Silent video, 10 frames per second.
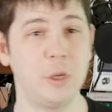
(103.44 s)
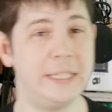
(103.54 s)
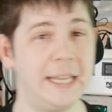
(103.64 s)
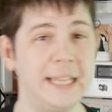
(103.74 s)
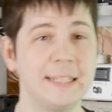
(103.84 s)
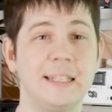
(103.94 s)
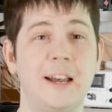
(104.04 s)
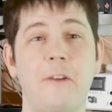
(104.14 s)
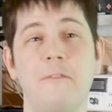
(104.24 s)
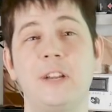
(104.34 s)
интересно,
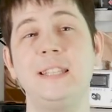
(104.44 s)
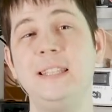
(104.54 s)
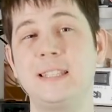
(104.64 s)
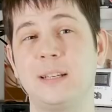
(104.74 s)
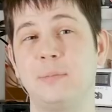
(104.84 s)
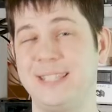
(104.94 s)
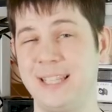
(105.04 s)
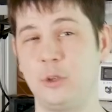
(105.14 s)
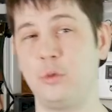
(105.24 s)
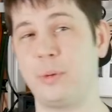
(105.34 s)
в Российском
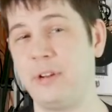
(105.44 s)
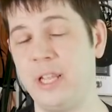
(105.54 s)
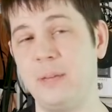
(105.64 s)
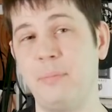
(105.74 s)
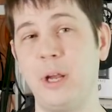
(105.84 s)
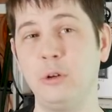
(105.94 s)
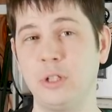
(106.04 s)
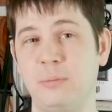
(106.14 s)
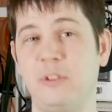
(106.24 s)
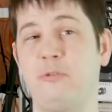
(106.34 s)
центре управления
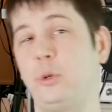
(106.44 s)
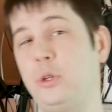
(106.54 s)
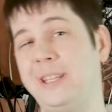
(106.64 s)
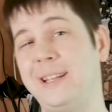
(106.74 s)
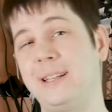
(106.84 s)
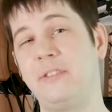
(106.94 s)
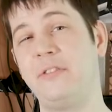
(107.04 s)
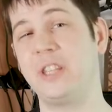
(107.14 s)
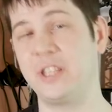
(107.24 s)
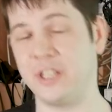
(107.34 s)
полетами вплоть до
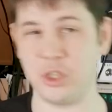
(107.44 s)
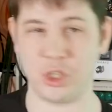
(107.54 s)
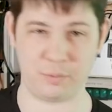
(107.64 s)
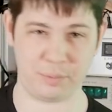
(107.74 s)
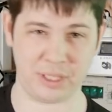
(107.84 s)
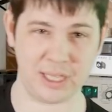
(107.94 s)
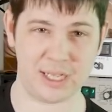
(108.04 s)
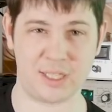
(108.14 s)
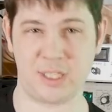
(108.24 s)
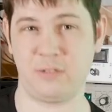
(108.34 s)

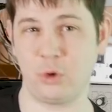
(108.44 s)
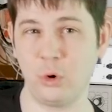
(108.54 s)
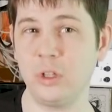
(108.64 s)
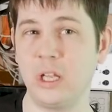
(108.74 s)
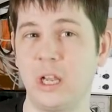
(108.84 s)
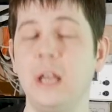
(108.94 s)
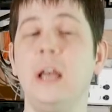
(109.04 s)
2015 года